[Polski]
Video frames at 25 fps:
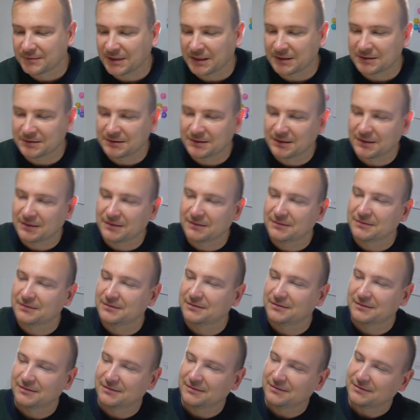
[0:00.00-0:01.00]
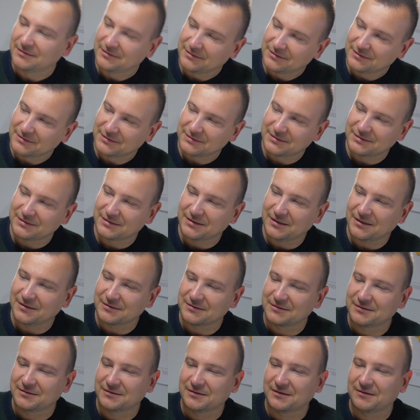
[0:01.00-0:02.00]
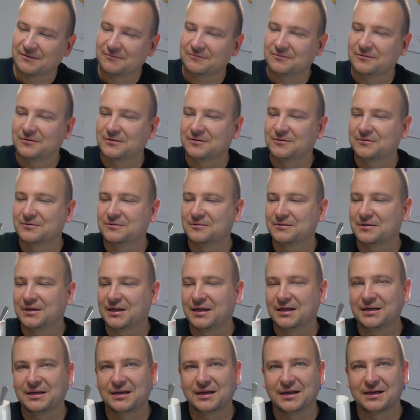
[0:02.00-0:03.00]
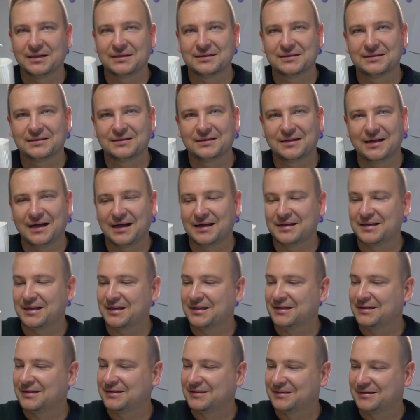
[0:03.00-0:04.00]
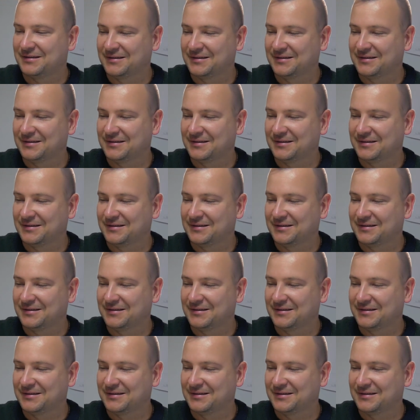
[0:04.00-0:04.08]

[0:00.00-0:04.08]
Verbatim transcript: Patrzcie. Co to w ogóle jest? Ania.